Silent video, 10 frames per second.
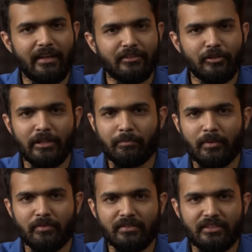এই ছিল
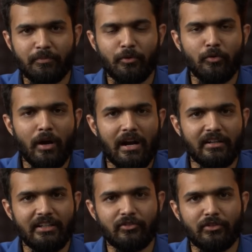ল্যাপটপটা সিপিউ আর
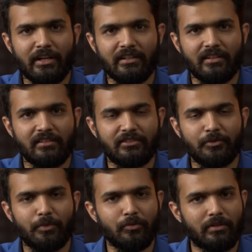ইন্ট্রিগ্রেটেড
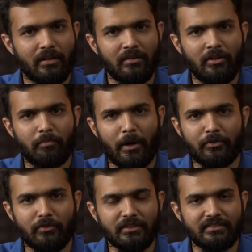জিপিউটার
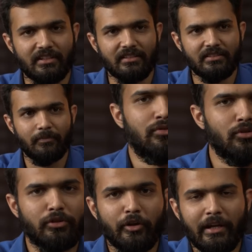পারফরমেন্স টেস্ট
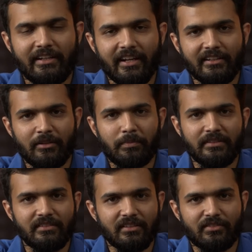যদিও এটি একটি
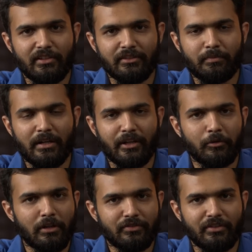বিজনেস সিরিজ বা
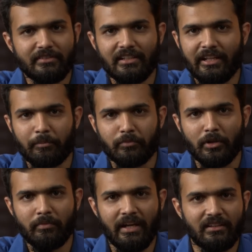রেগুলার সিরিজের
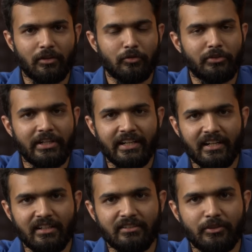ল্যাপটপ এতে কোনো
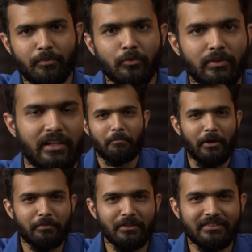ডেডিকেটেড জিপিউ নাই
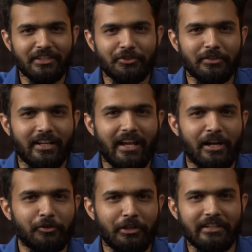পারফরমেন্স সেকশনটাকে
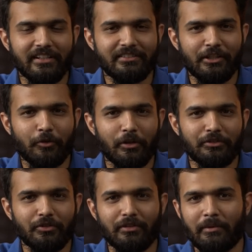আরেকটু ইন্টারেস্টিং করার
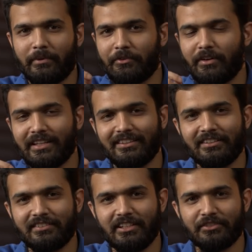জন্য আমরা এবার এতে
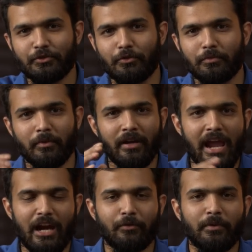টেস্ট করব
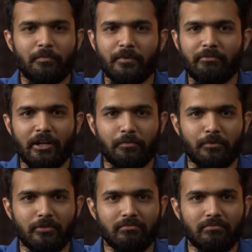অ্যাডোবি প্রিমিয়ার প্রো